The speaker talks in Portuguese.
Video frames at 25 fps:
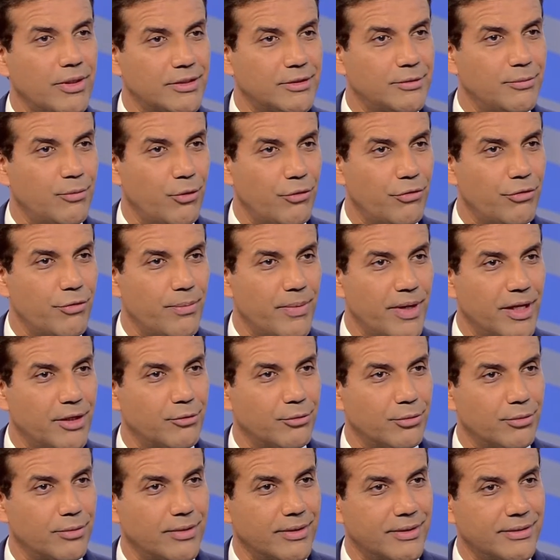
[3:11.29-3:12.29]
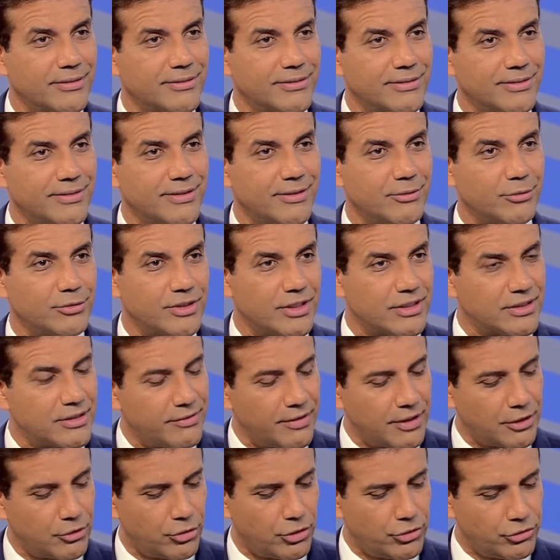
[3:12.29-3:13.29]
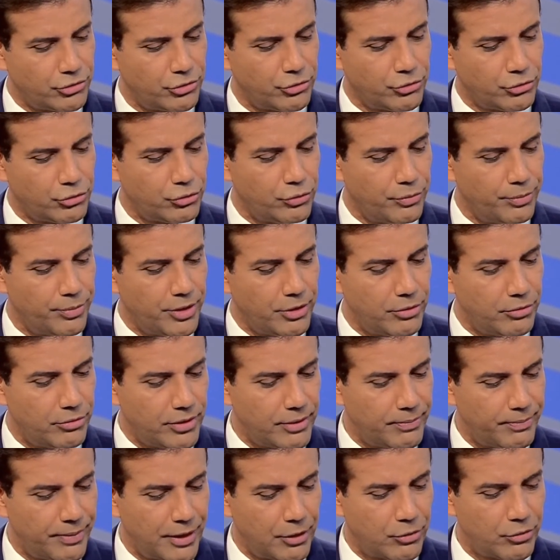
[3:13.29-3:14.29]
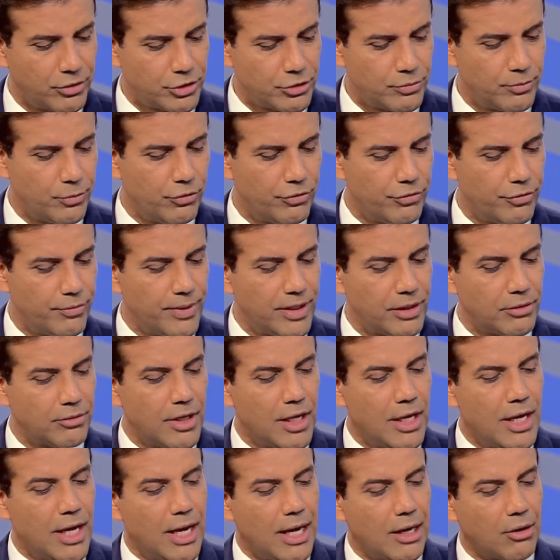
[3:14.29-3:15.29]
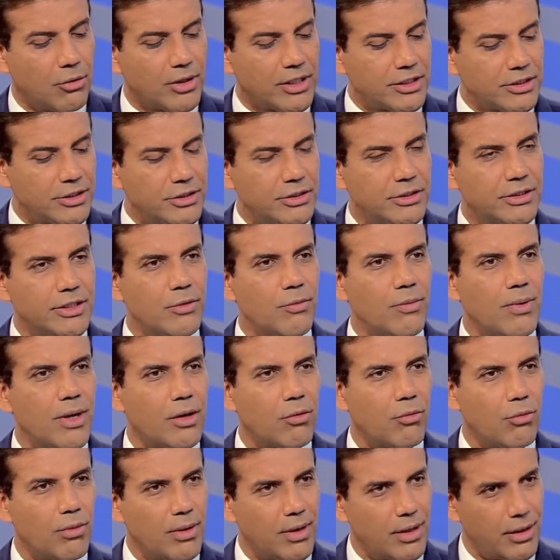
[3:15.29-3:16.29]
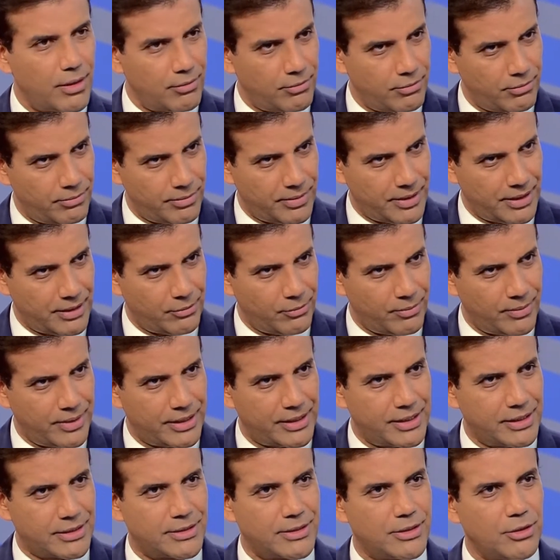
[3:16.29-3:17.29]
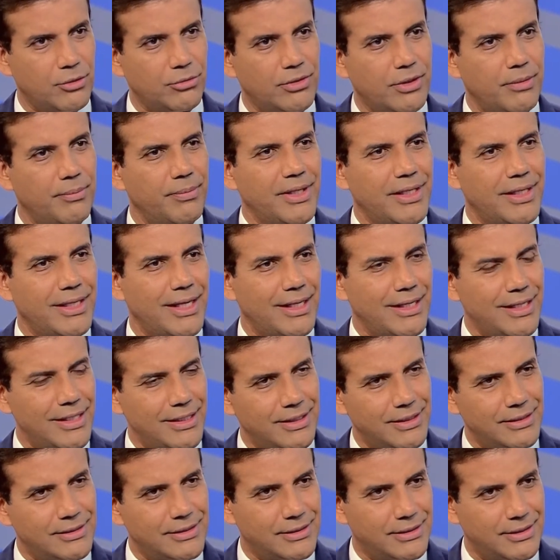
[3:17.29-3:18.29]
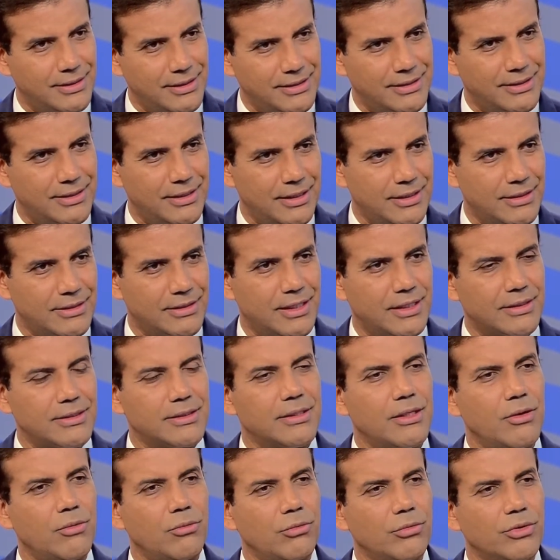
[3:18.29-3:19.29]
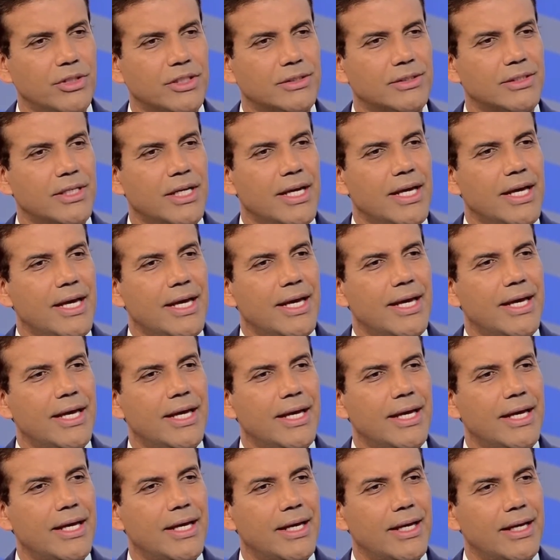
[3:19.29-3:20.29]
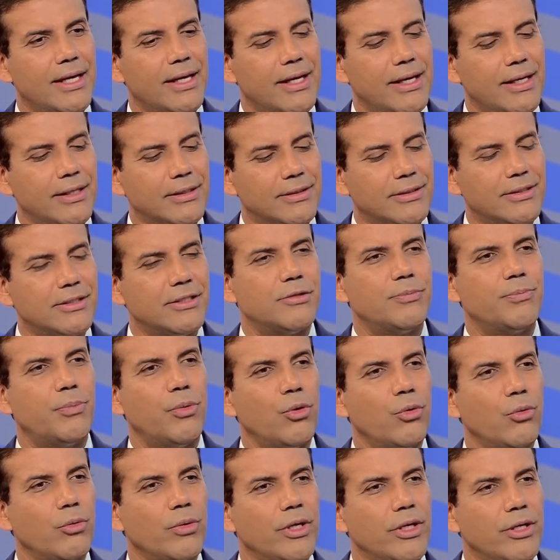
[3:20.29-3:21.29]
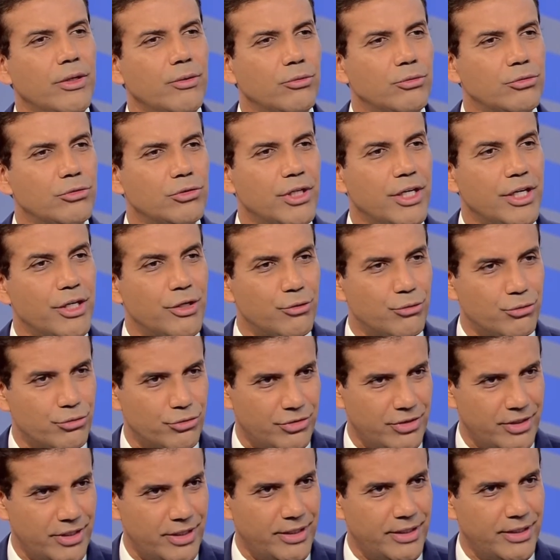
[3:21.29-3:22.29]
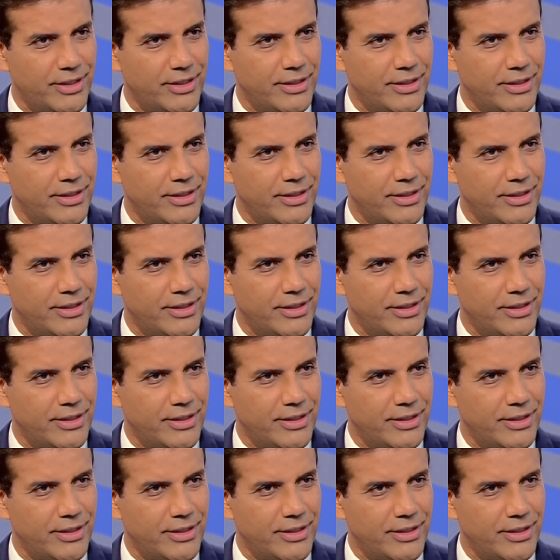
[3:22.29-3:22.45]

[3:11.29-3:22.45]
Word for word: esse movimento. Os reservatórios estão subindo e parou esse movimento. Agora, a gente tem uma, uma, uma questão também que, além da dessalinização, Luiz, é, é despoluir os rios, né?